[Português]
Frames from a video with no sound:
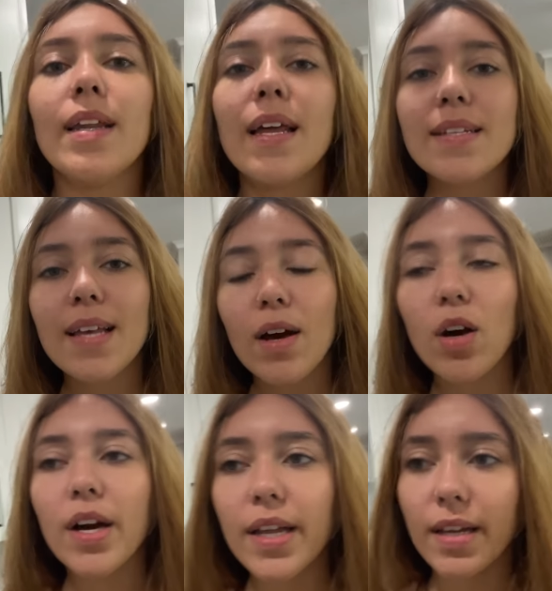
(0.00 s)
Nessa
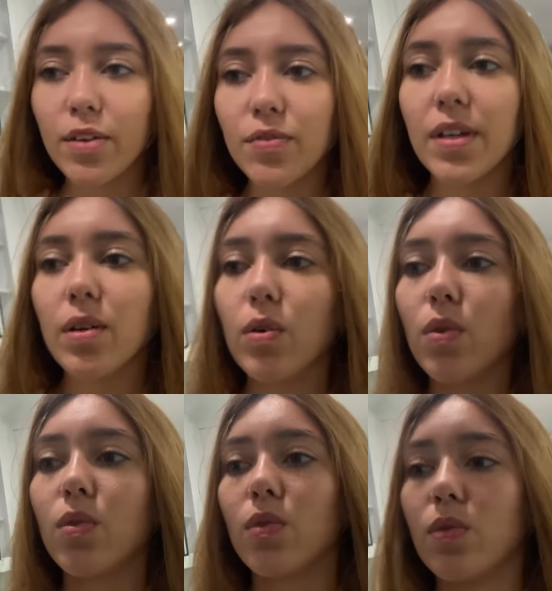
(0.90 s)
hora eu
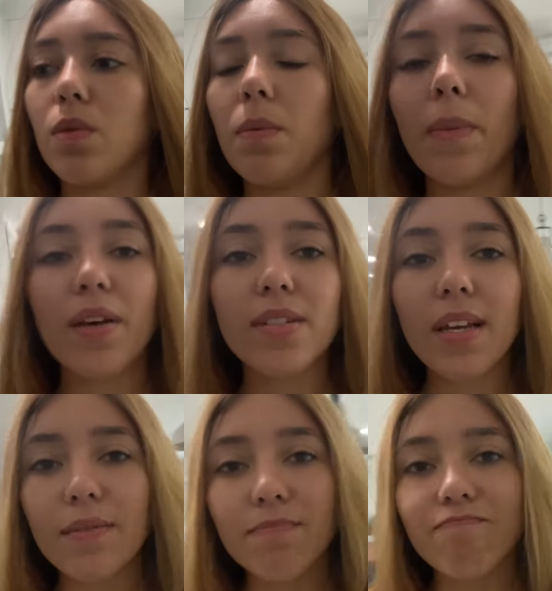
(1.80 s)
fico meio
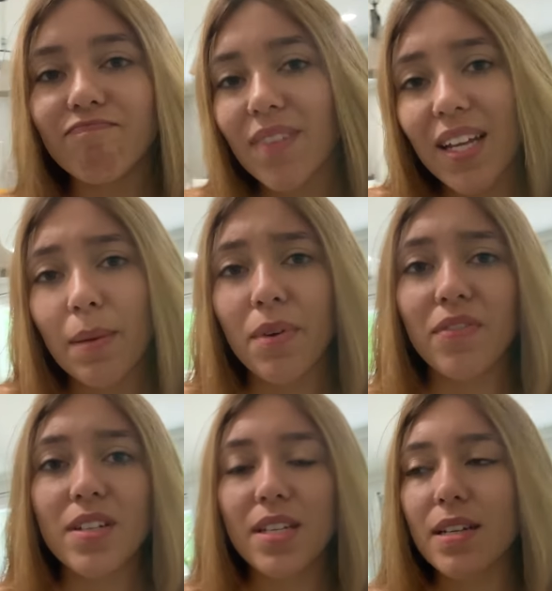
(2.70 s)
sem nada pra
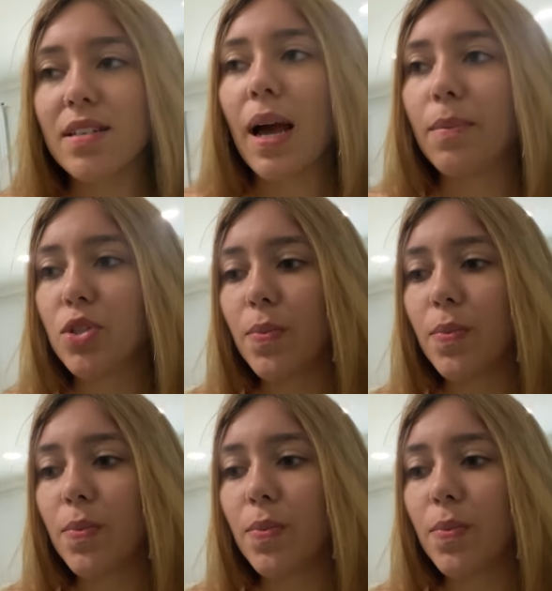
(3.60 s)
fazer, sabe?